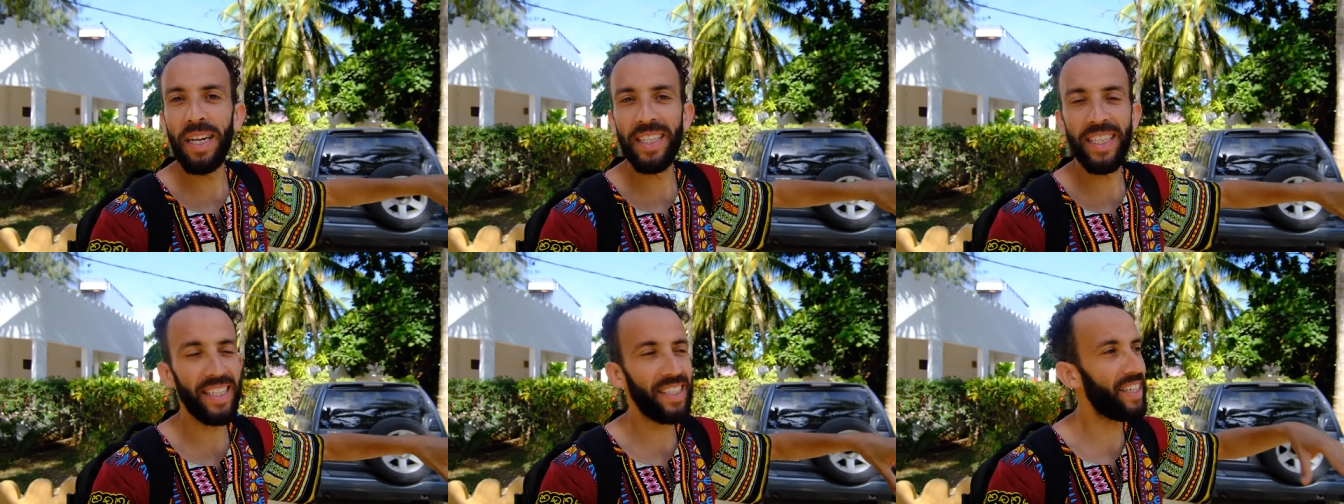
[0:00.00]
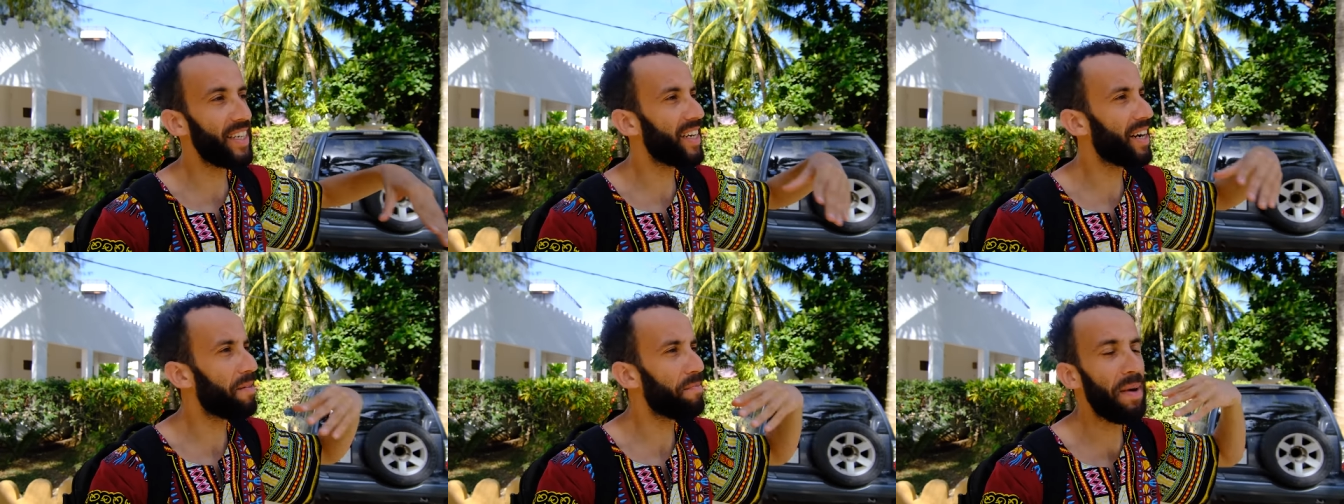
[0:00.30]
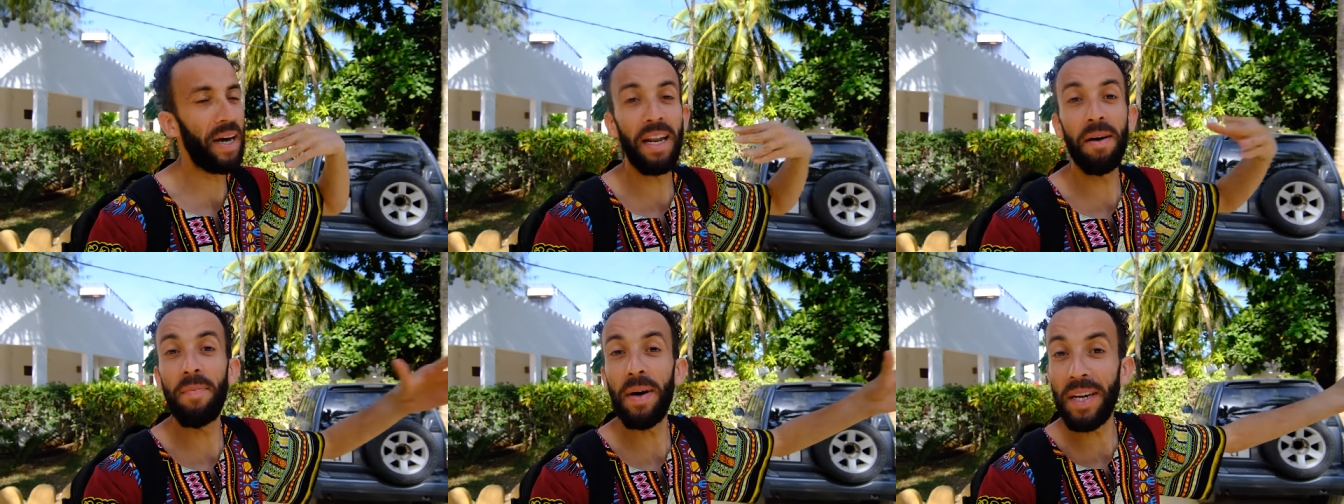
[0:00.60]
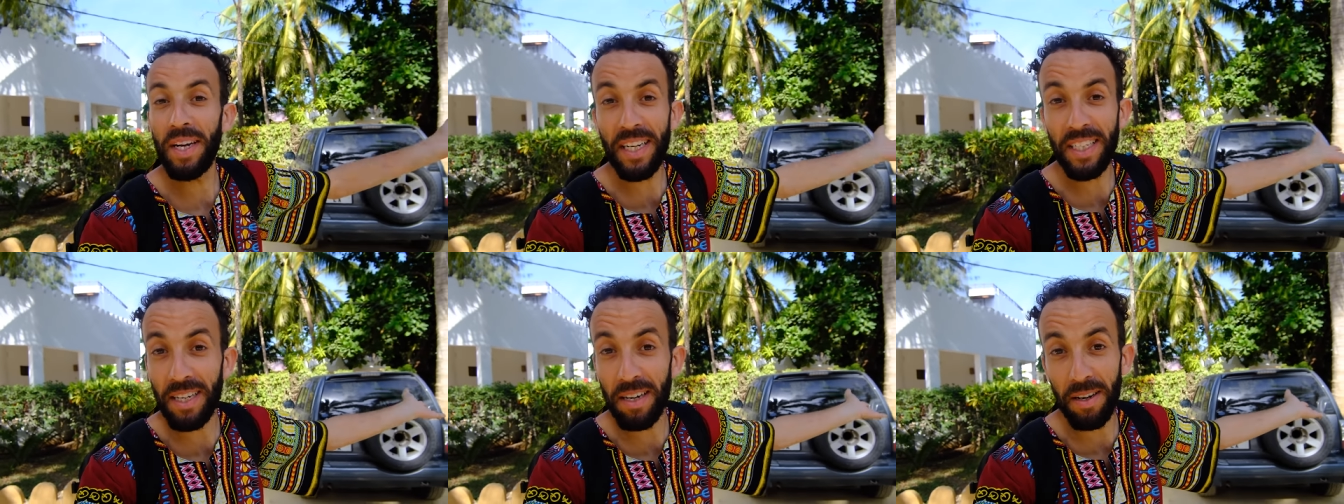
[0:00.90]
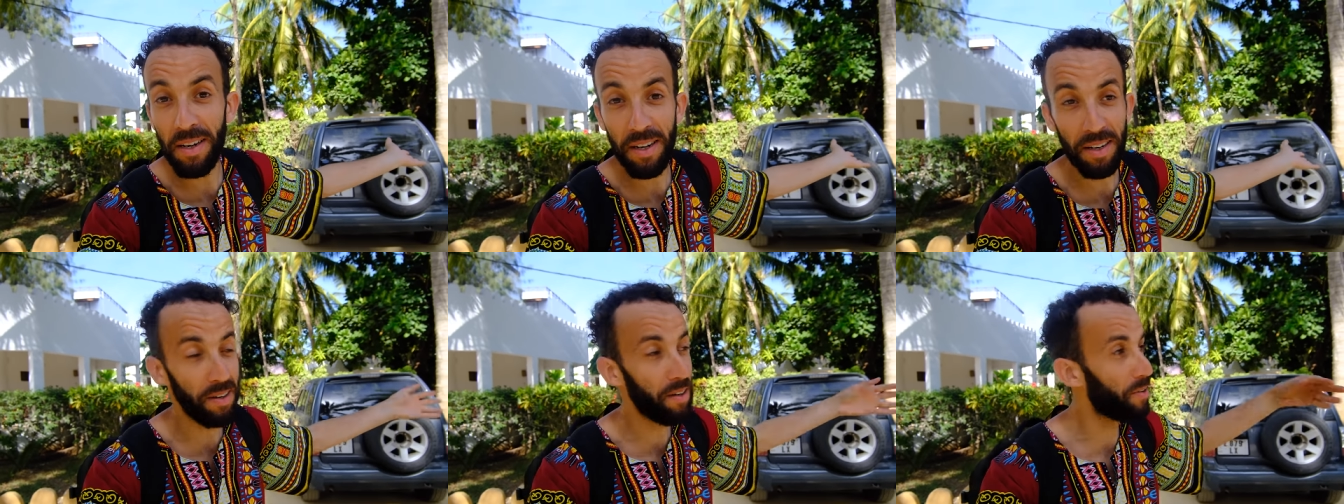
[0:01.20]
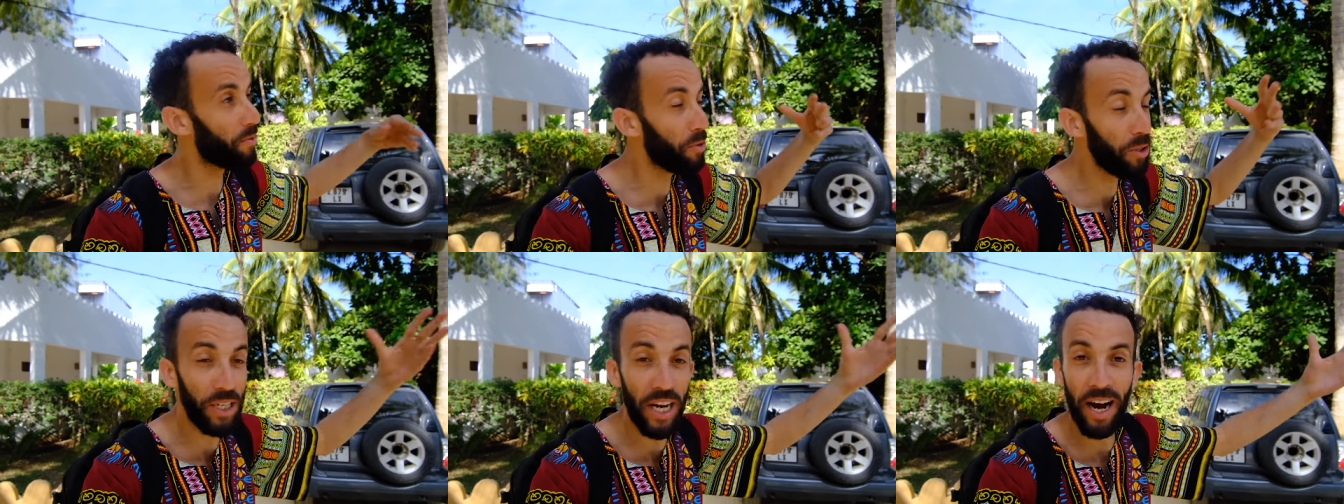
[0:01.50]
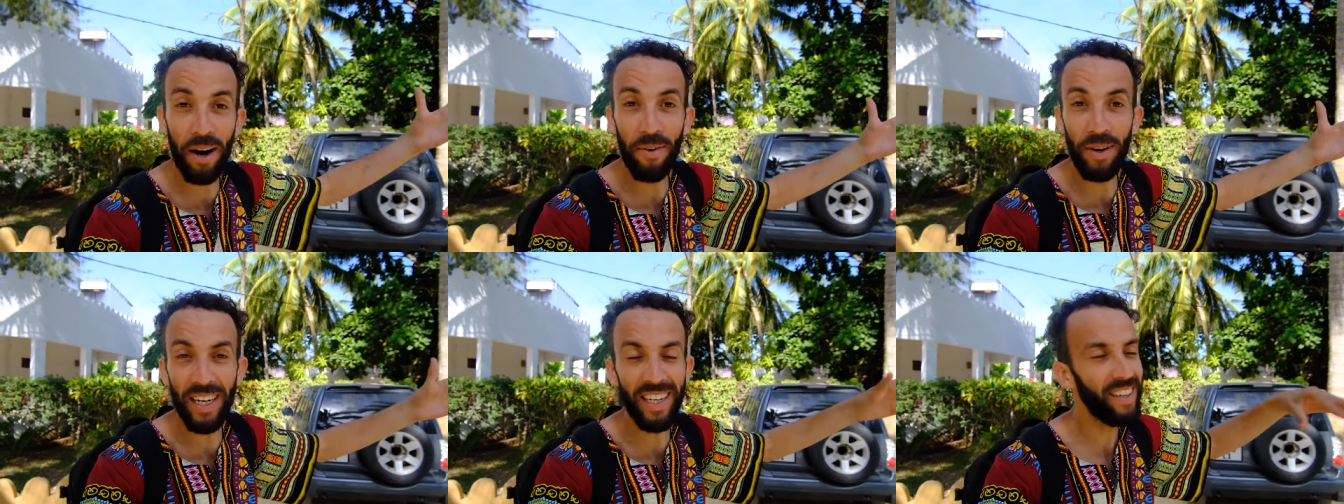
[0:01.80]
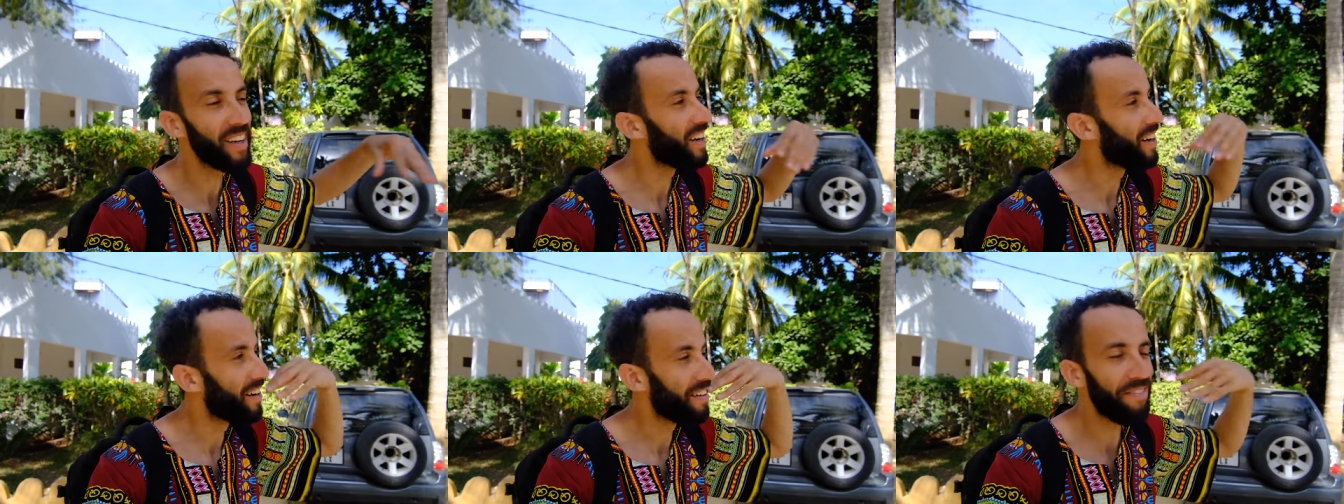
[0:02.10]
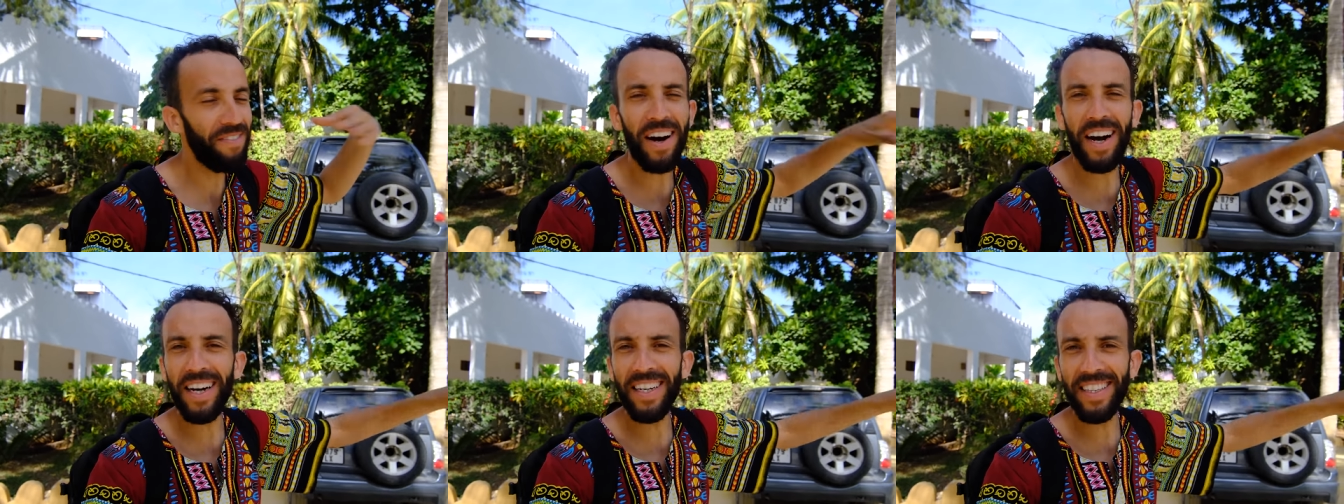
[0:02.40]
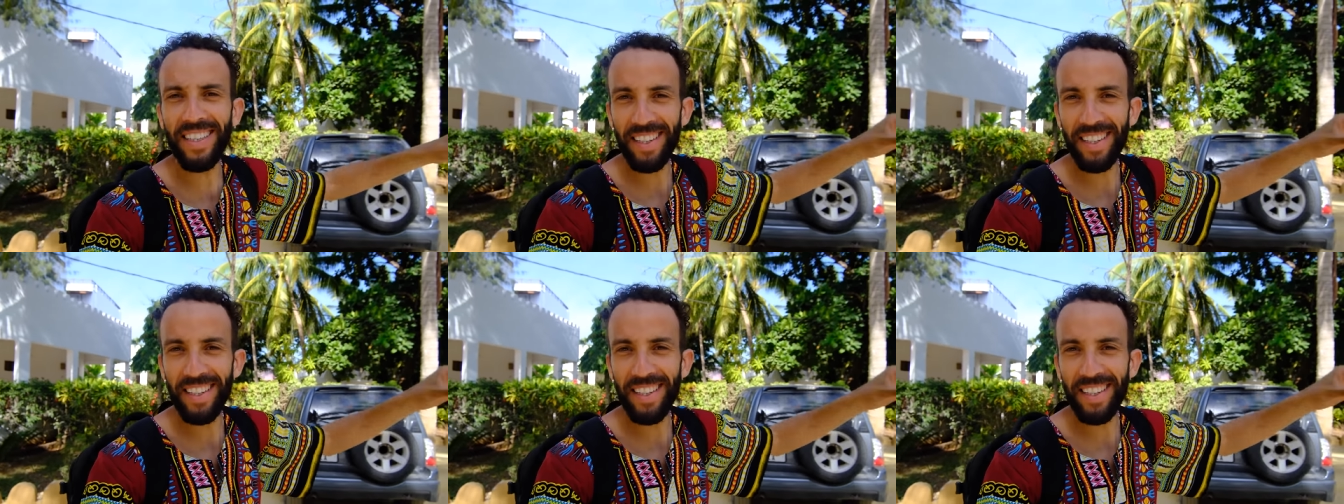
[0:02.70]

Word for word: الجزيره ما على بالناش الوجهوي فقط